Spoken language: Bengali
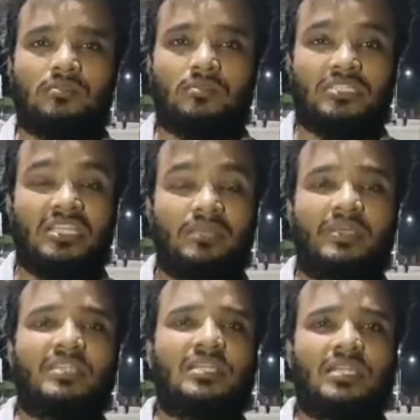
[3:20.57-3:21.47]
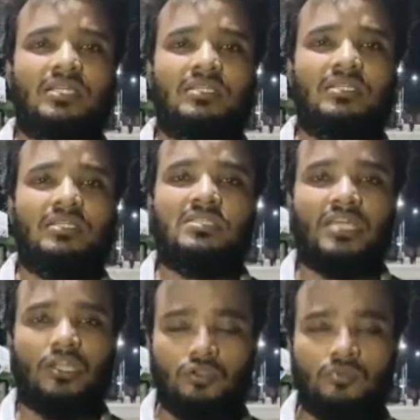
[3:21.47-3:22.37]
তো সেই ব্যথাটা
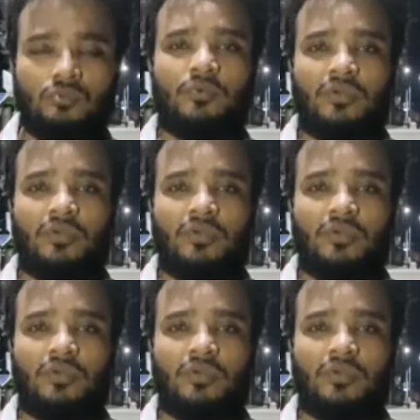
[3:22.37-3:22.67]
যারা অনুভব